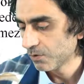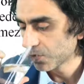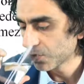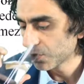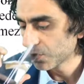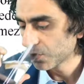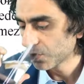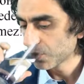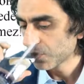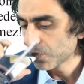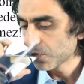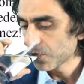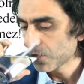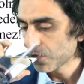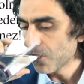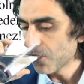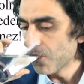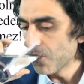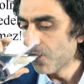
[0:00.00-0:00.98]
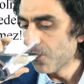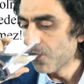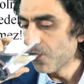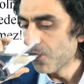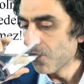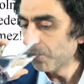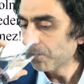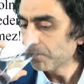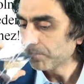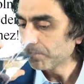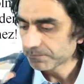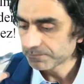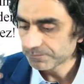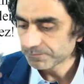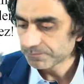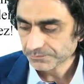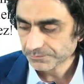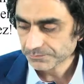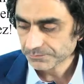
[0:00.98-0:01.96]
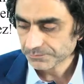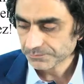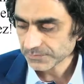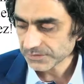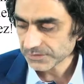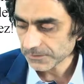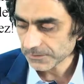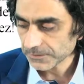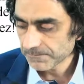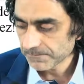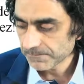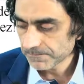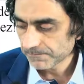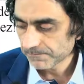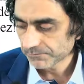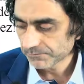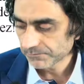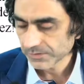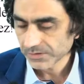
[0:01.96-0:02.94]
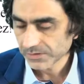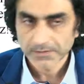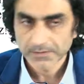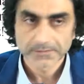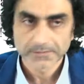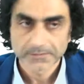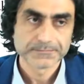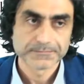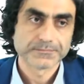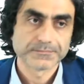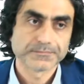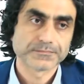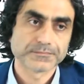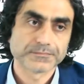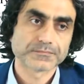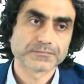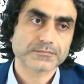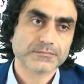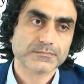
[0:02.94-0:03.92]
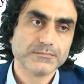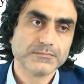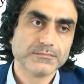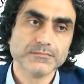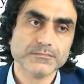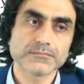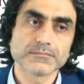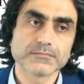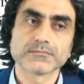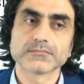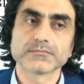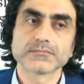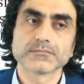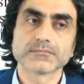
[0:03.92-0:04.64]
göz var. Onun tövbesi kabul olunmuyor da diğerlerinin tövbesi kabul olunmuş.